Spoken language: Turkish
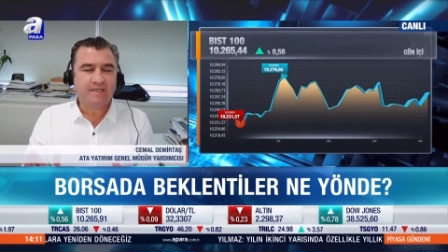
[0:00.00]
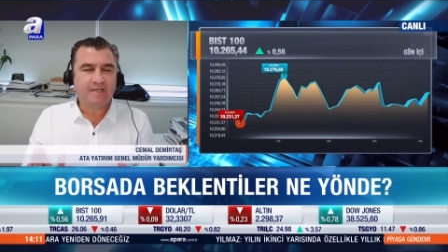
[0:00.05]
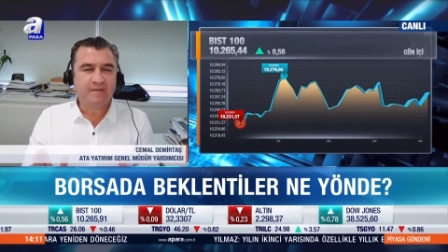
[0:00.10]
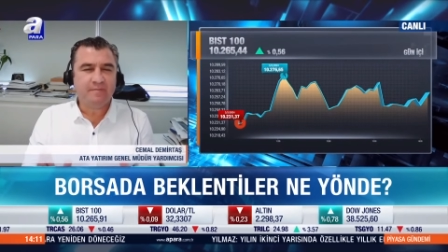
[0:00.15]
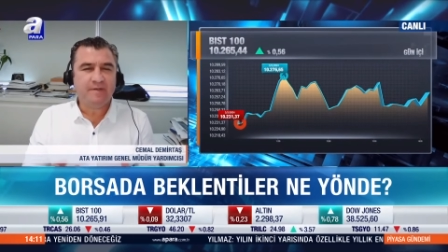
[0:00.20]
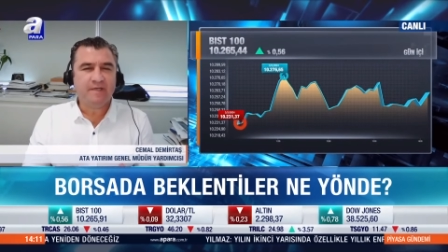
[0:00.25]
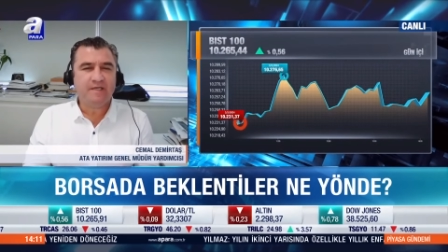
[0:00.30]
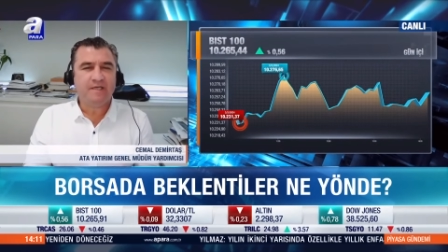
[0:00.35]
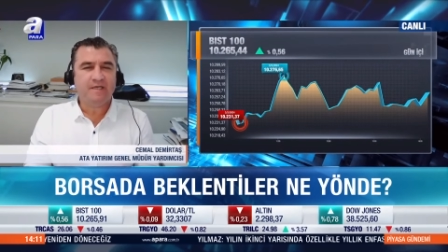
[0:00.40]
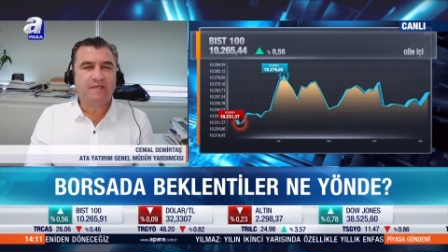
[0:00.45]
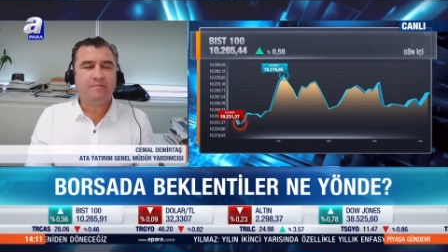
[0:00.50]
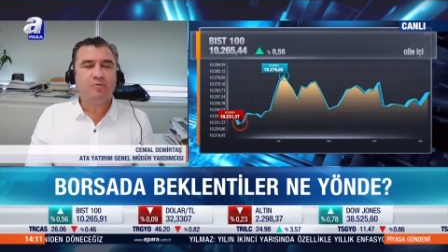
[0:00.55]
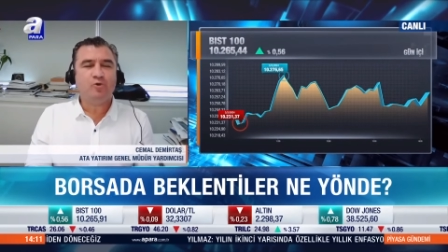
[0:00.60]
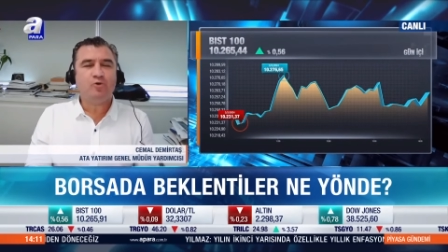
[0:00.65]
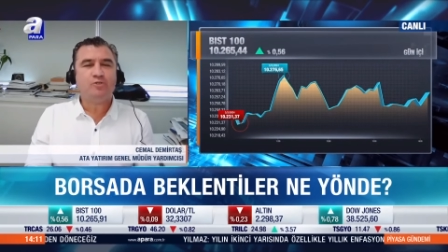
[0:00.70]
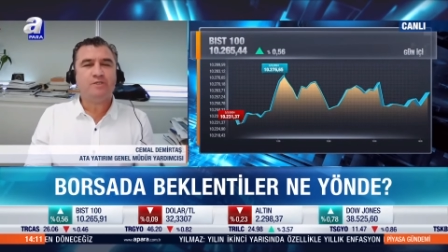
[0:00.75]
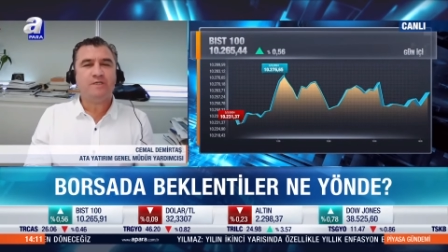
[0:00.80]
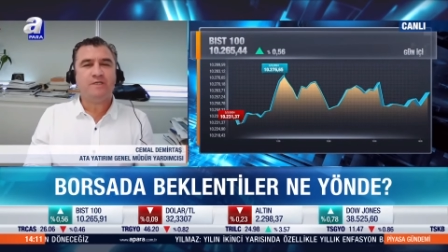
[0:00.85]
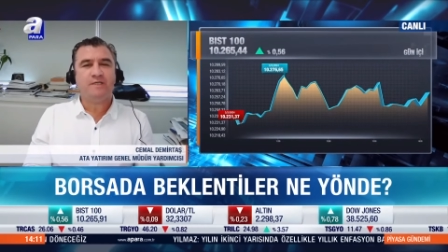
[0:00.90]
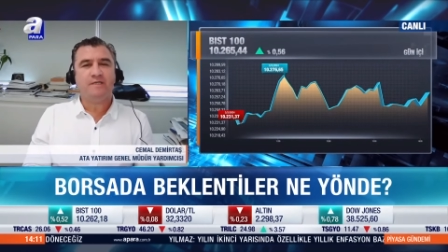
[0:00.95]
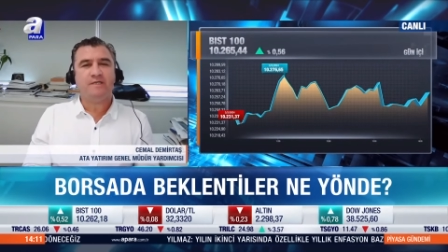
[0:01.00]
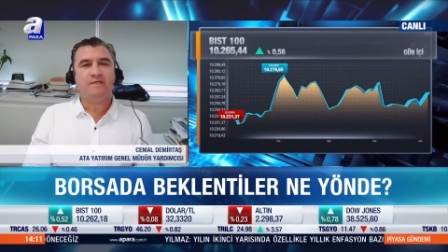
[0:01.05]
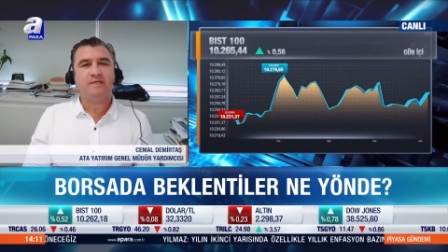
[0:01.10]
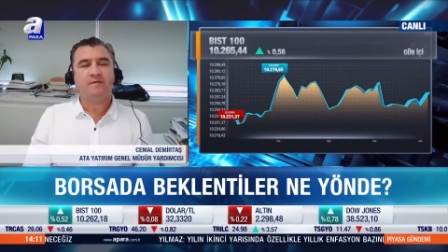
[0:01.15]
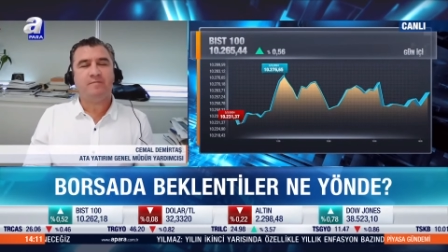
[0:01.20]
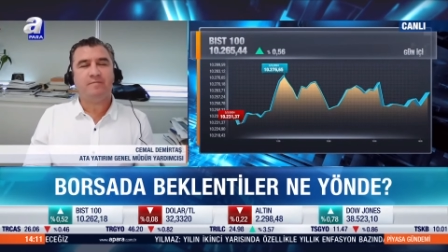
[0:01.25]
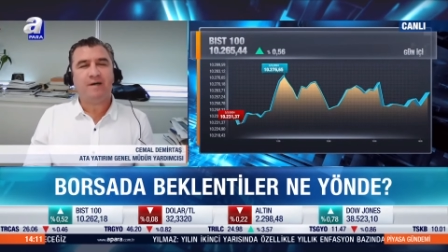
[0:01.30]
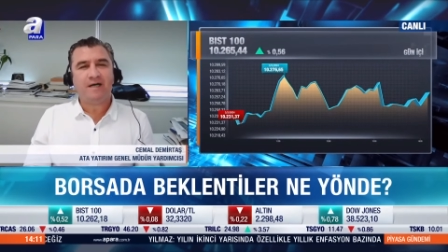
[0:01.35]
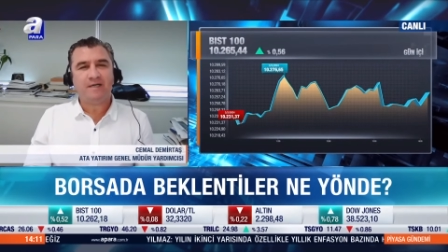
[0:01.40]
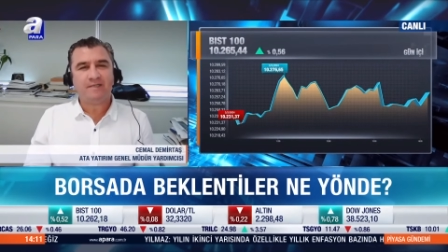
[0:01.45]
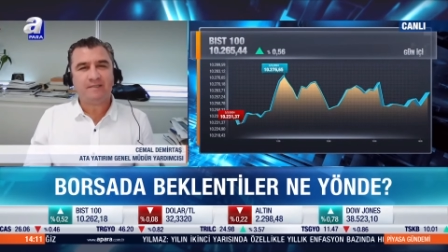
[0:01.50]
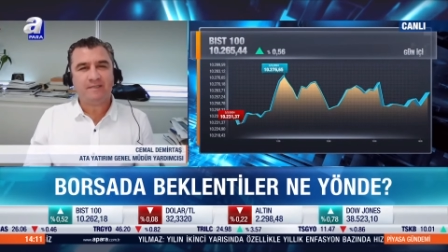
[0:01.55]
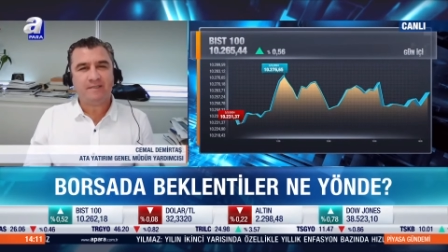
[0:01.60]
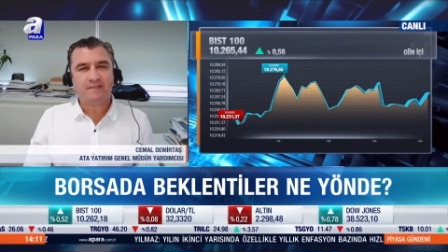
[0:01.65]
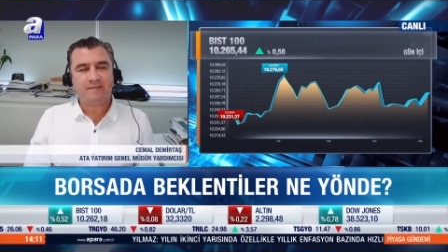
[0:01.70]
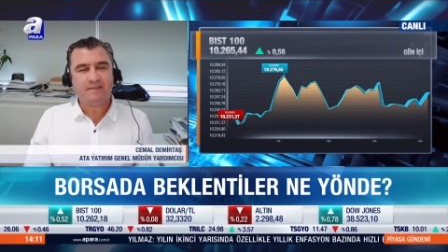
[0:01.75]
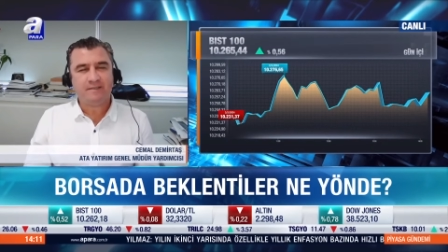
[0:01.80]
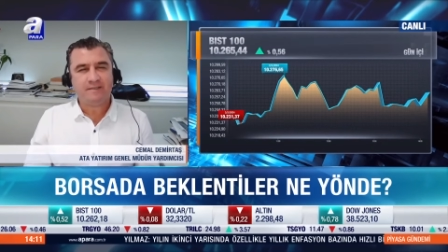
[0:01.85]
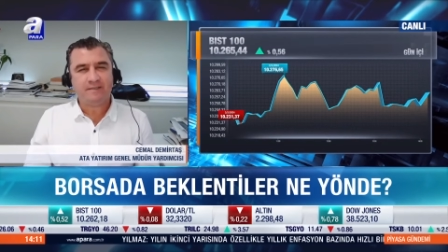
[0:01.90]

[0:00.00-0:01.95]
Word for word: 2023 yılının Mart e,